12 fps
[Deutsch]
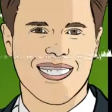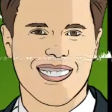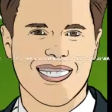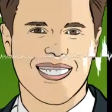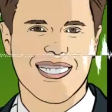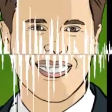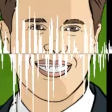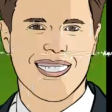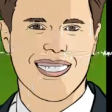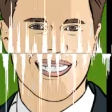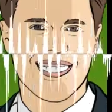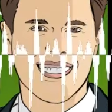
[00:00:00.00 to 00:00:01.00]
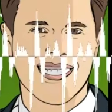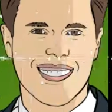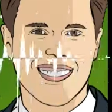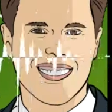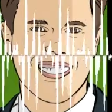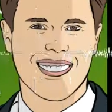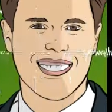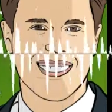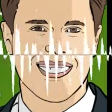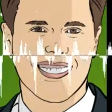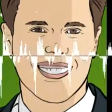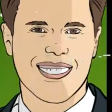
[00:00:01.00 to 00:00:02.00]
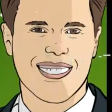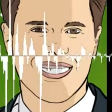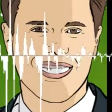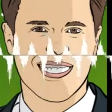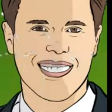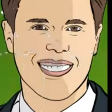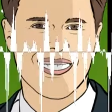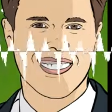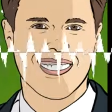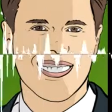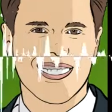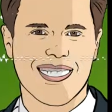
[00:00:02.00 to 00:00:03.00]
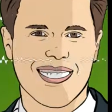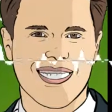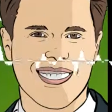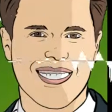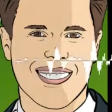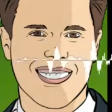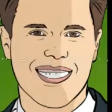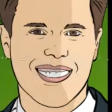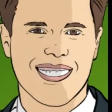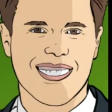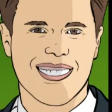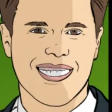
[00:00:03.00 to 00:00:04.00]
dass diese ganzheitliche Fortführung in der Finanzierung dann auch möglich ist.